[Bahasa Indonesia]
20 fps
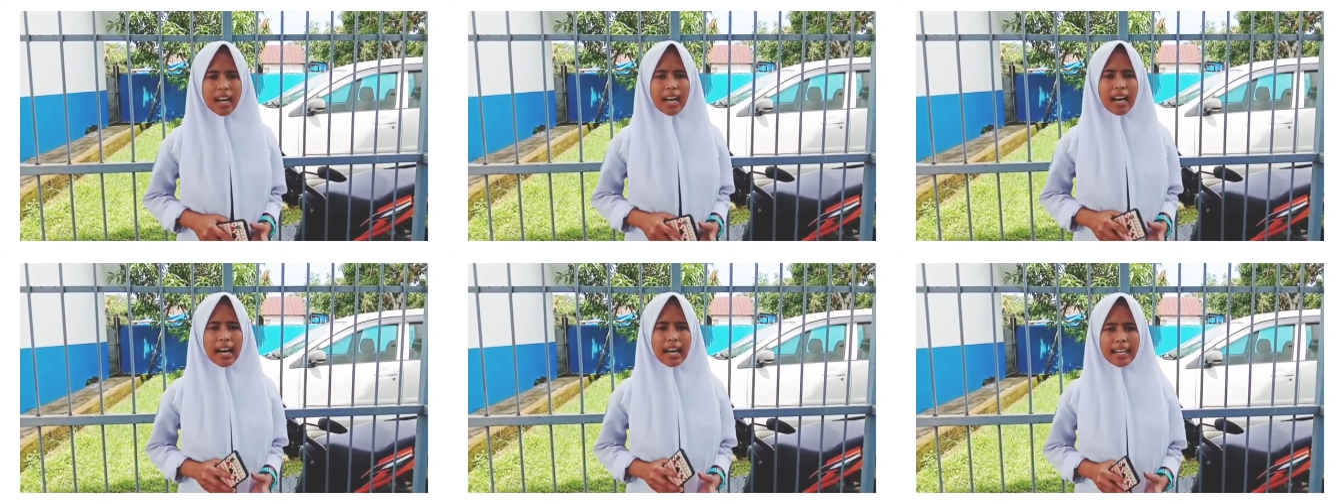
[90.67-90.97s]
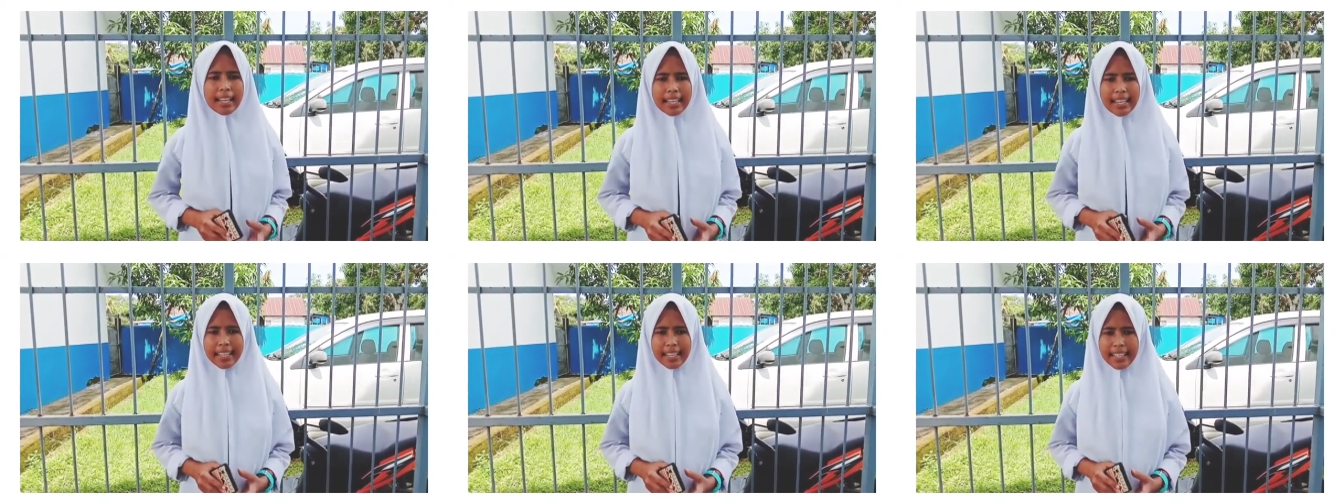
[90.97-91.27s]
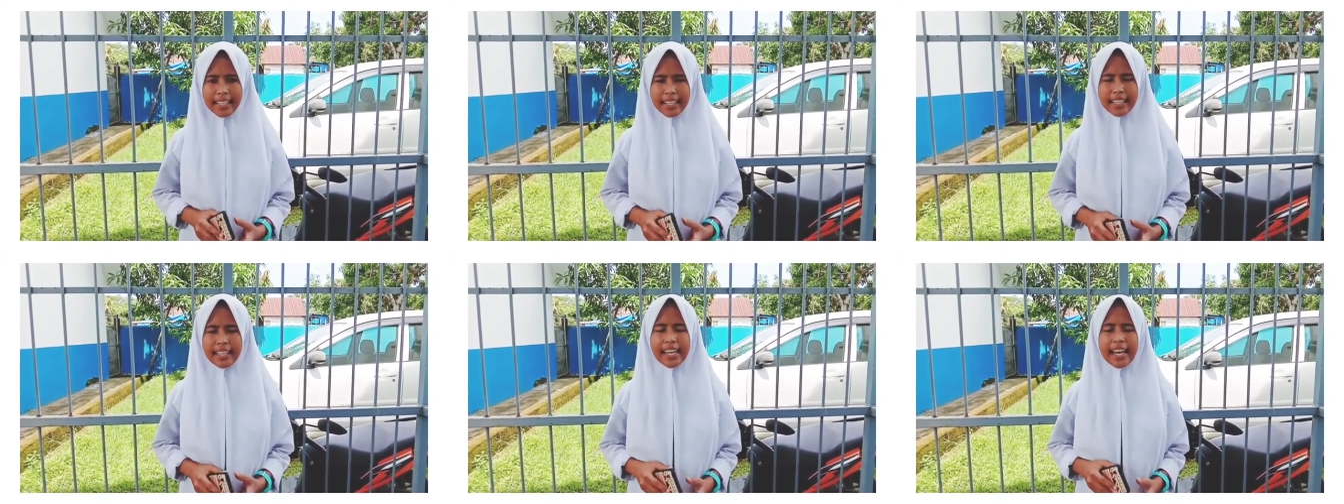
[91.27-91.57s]
Hal
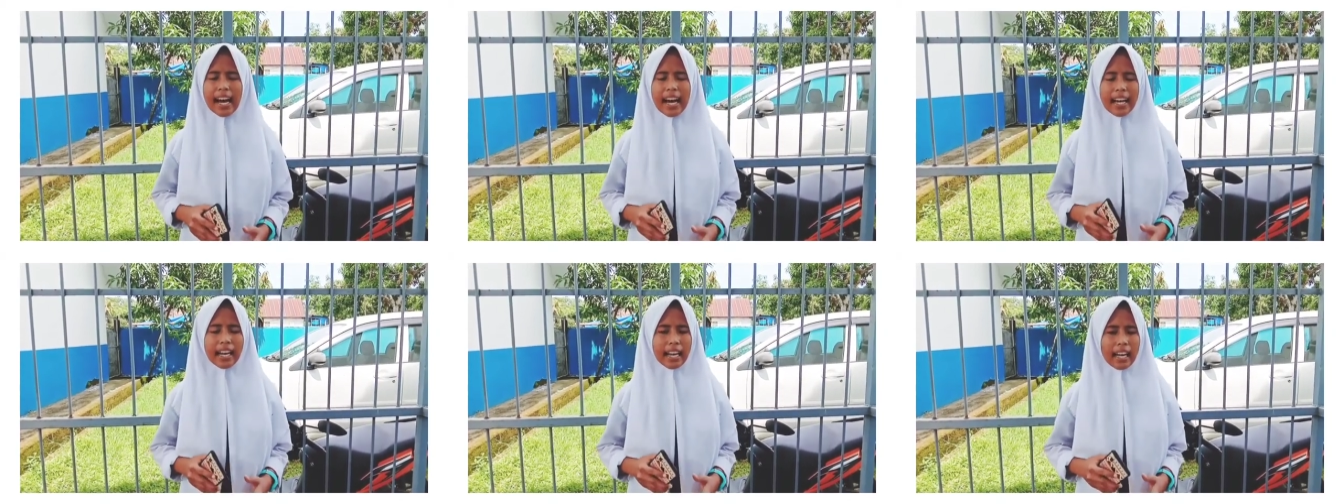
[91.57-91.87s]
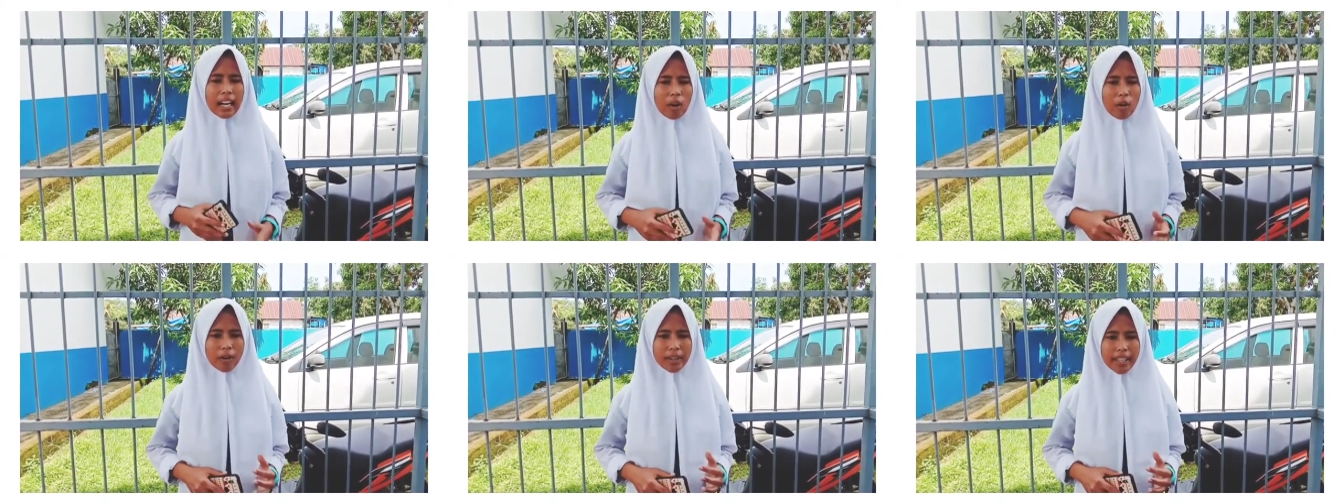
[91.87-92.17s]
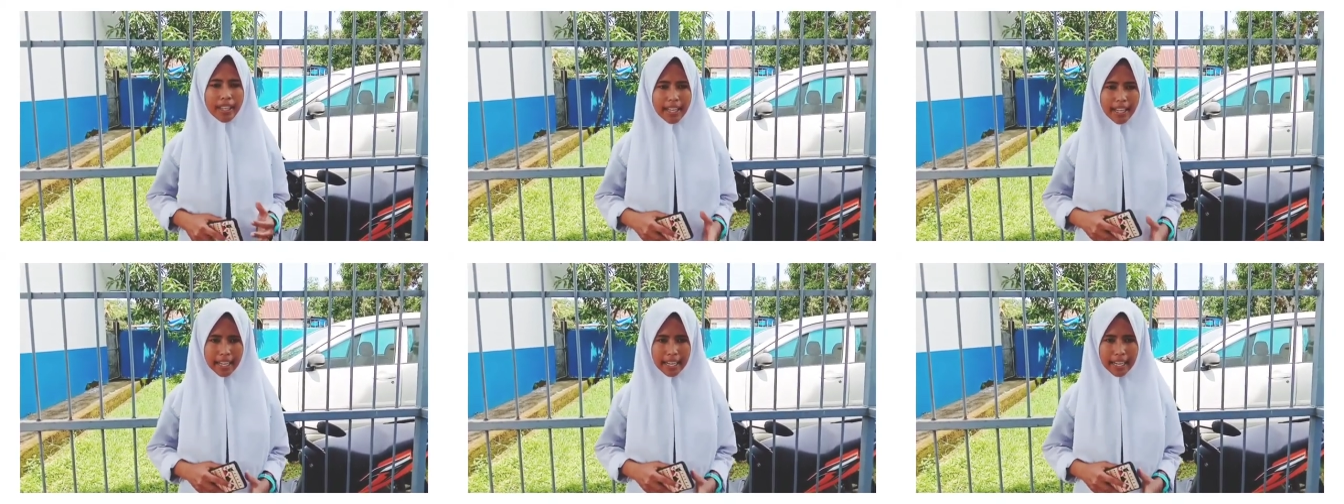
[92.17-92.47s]
ini
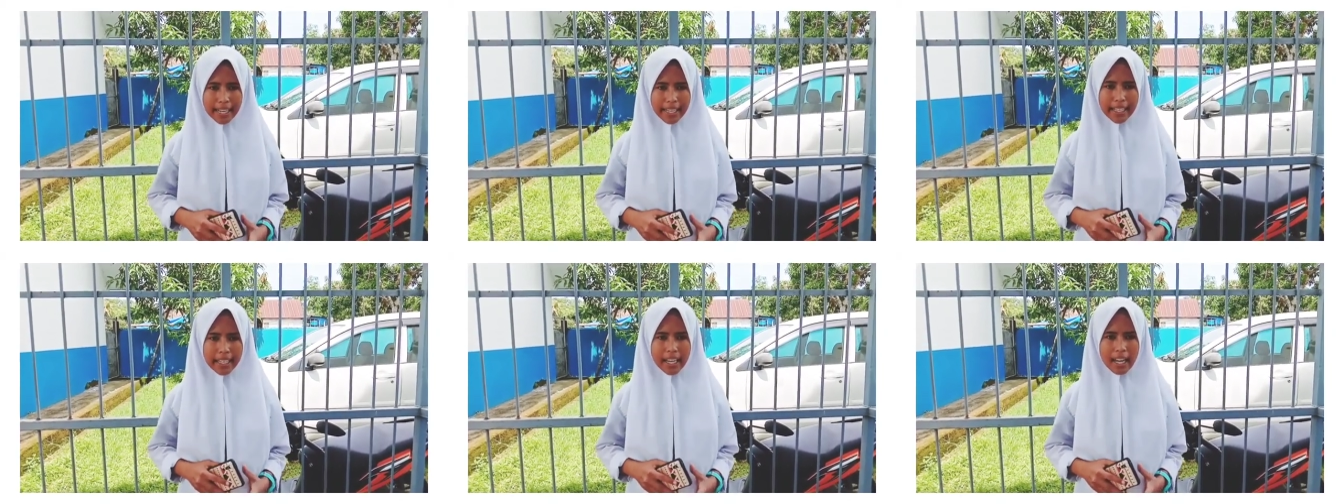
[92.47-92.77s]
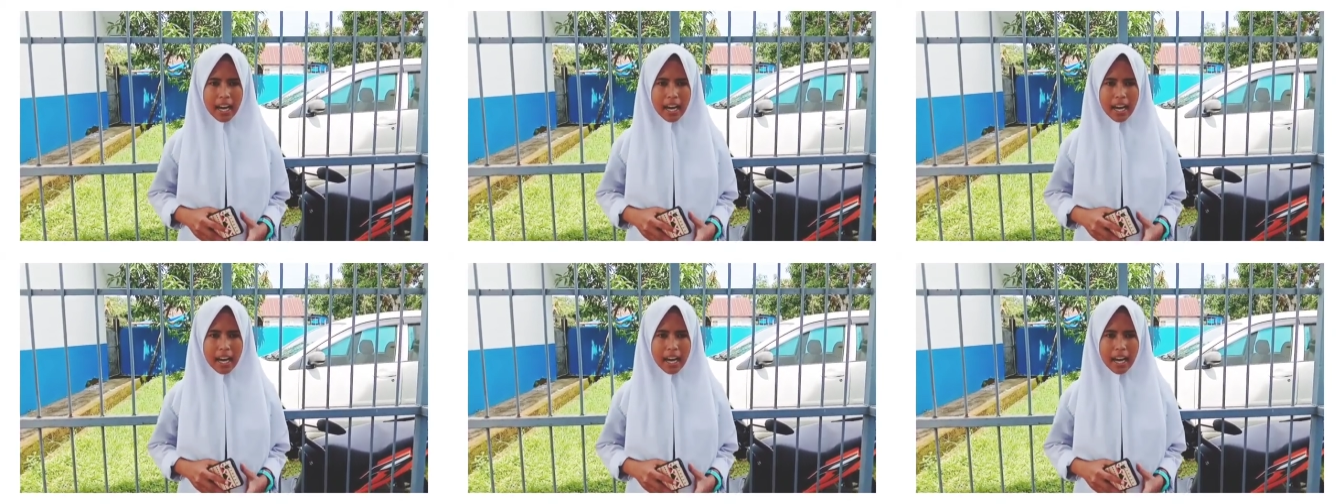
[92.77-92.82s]
dianalogikan